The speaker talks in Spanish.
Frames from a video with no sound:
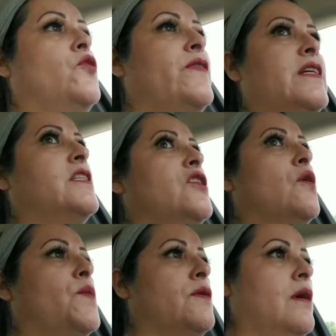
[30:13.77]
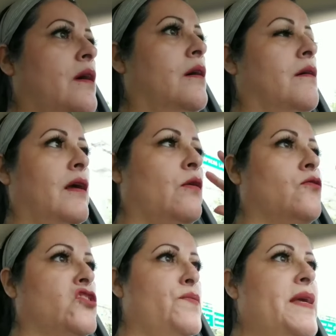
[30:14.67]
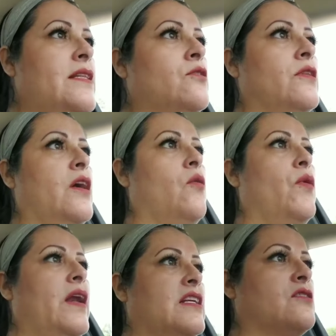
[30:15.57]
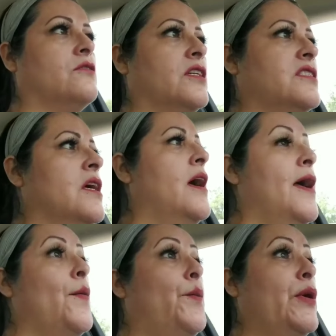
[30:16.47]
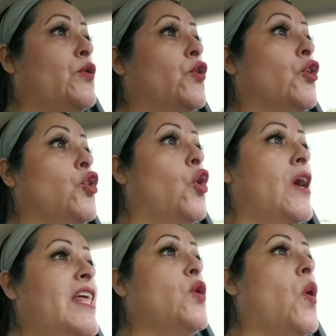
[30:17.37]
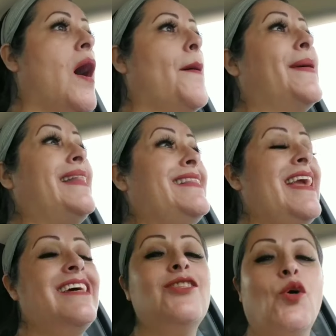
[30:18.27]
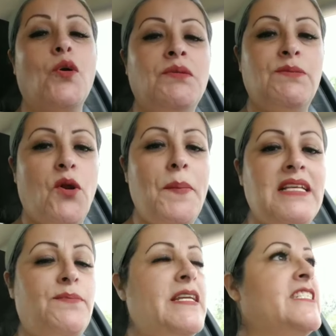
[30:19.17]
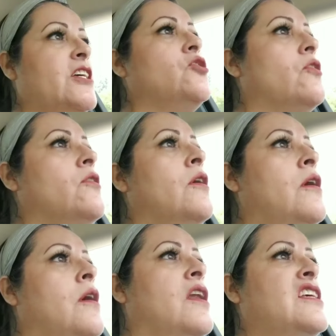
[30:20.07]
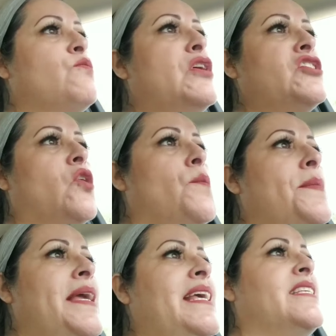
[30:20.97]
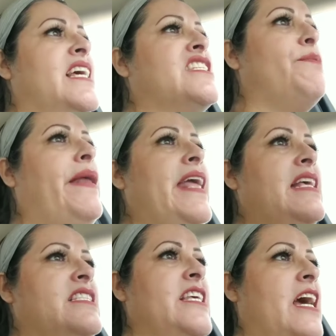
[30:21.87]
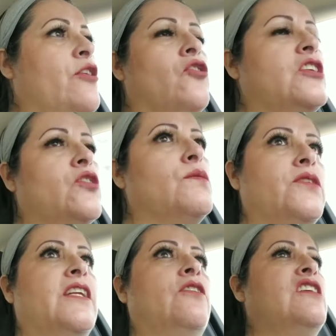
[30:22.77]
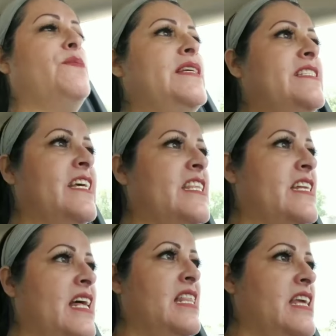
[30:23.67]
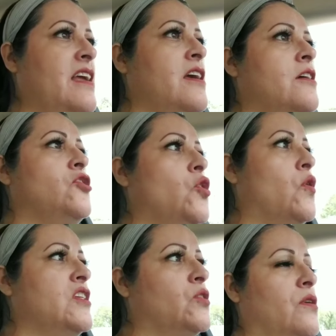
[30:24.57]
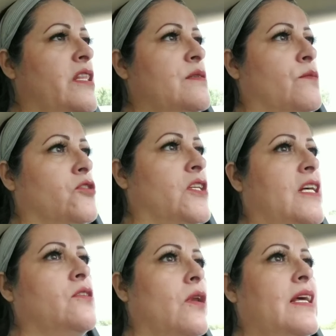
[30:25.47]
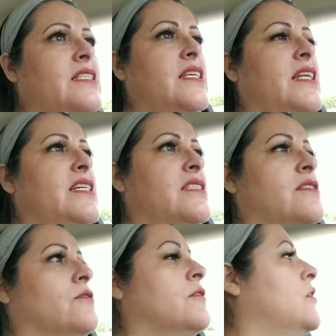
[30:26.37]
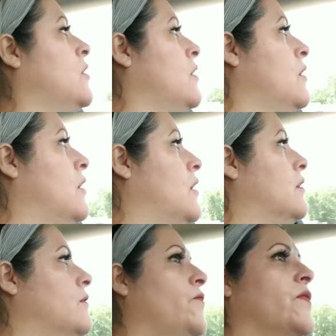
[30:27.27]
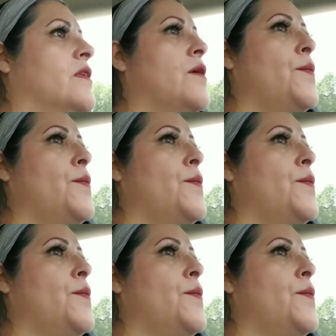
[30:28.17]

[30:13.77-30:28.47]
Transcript: yo hubiera tenido eh, el, conocimiento de cómo eran las cosas, pero no, yo he ido aprendiendo con mis propias experiencias. Yo les muestro mis experiencias, yo no les estoy mostrando la experiencia de nadie, yo estoy demostrándoles en esto um,